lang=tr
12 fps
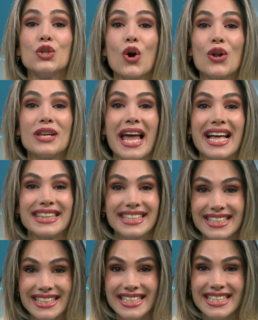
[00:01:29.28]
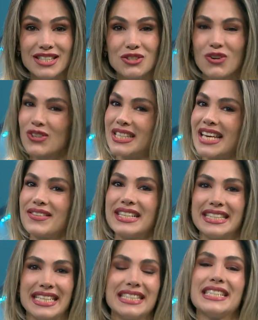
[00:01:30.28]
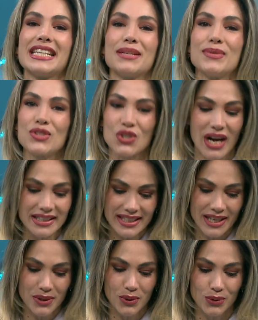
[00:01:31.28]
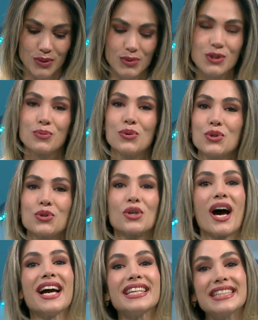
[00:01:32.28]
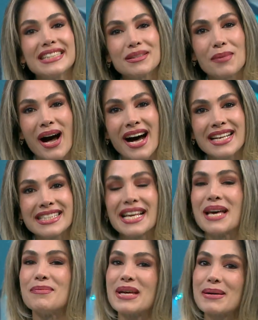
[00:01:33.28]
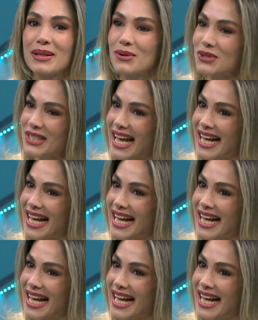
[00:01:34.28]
yönlendiriniz. Çok sevgili diyetisyenimiz canlı yayın konuğumuz Büşra Yılmaz. Merhabalar hoş